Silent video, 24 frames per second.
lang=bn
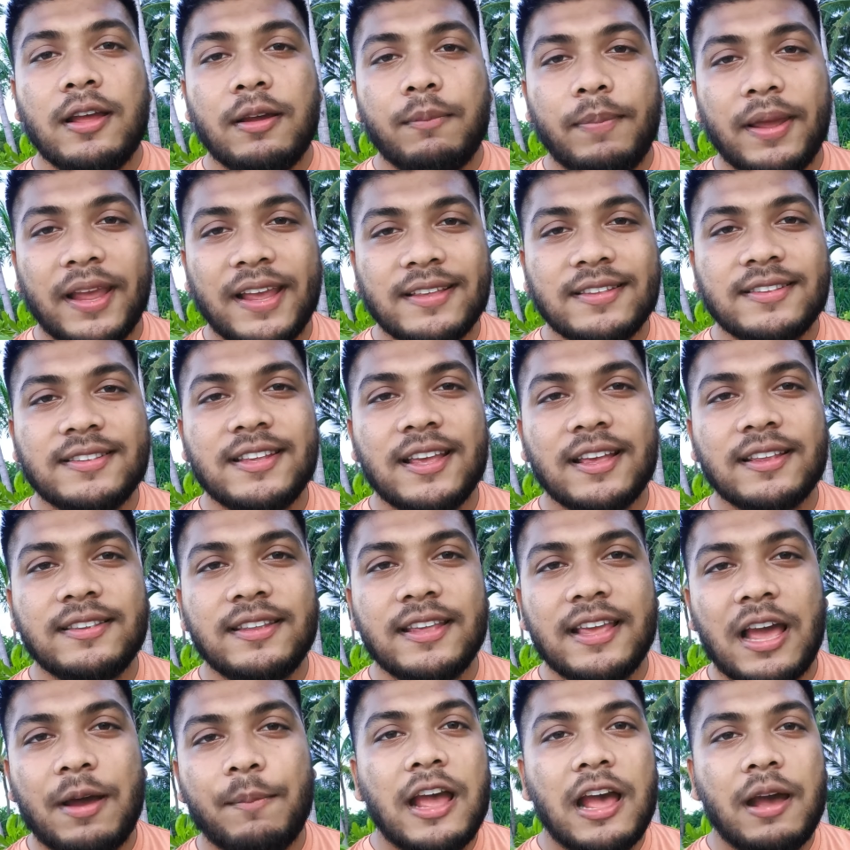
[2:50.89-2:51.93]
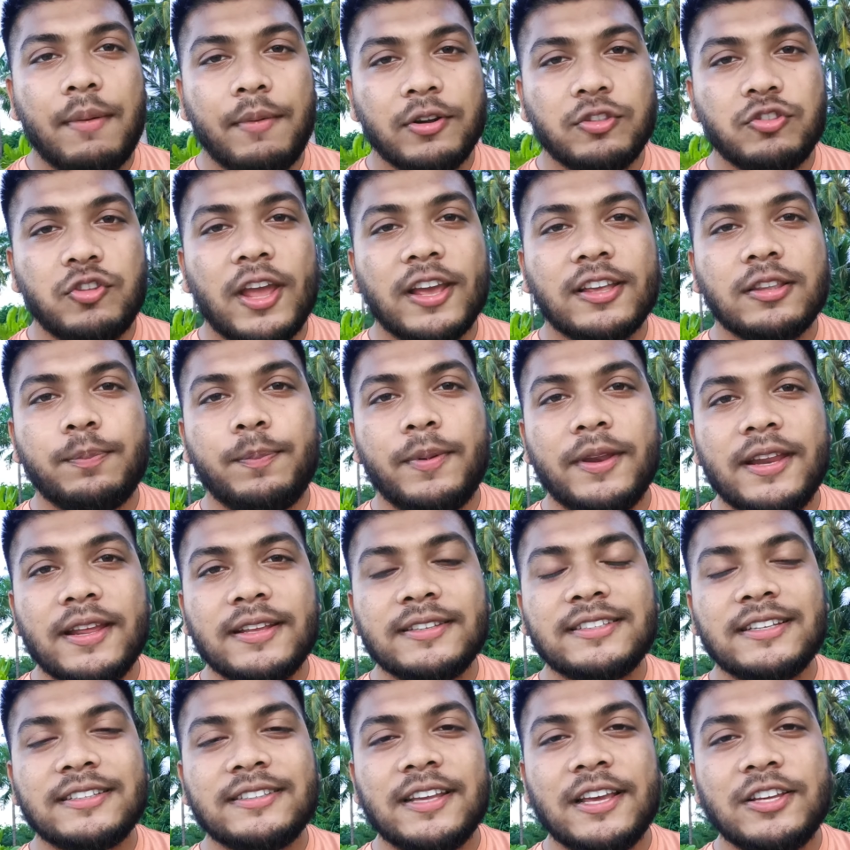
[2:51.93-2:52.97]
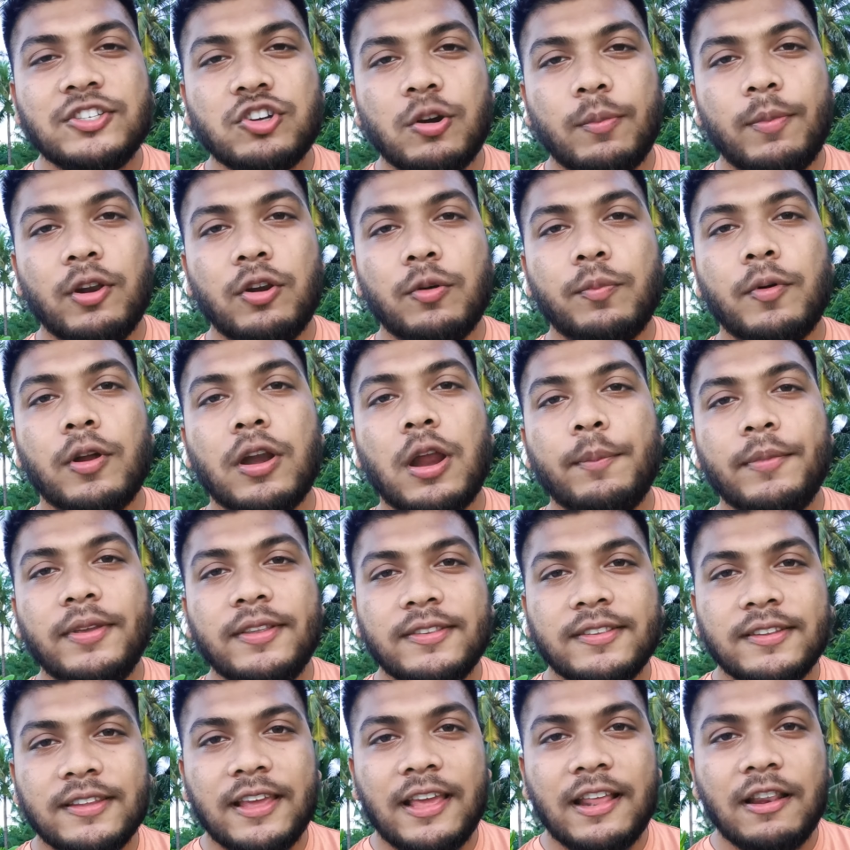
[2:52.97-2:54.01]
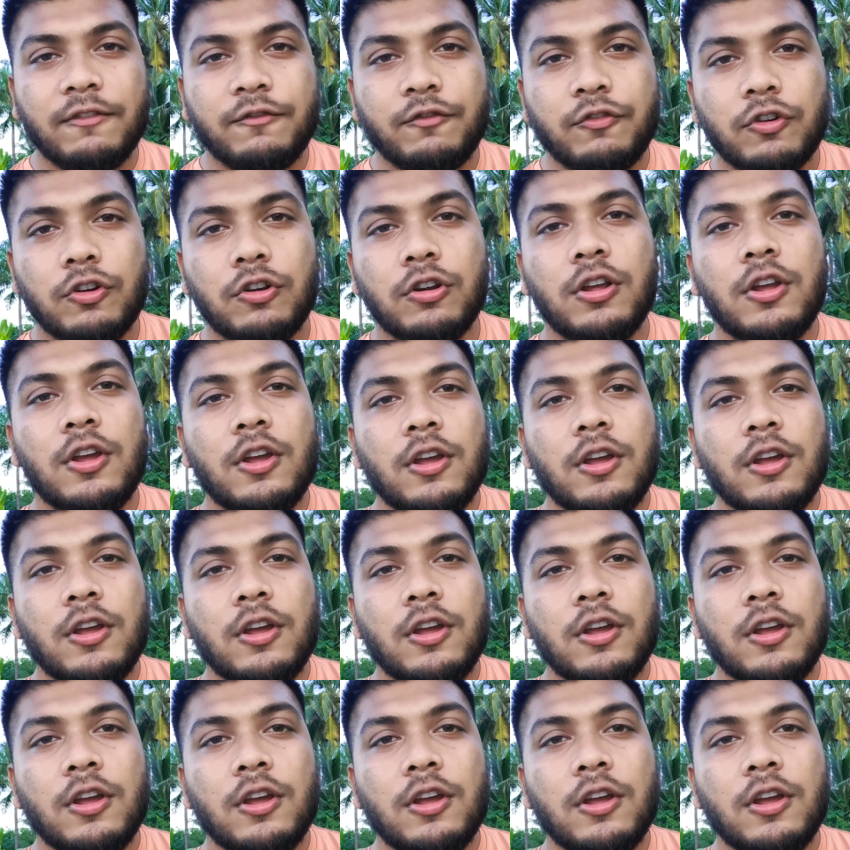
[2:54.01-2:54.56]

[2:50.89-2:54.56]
ভ্যাকেন্সি আছে আমার তো এক্সপিরিয়েন্স আছে এই জবের উপর আমি স্কিলফুল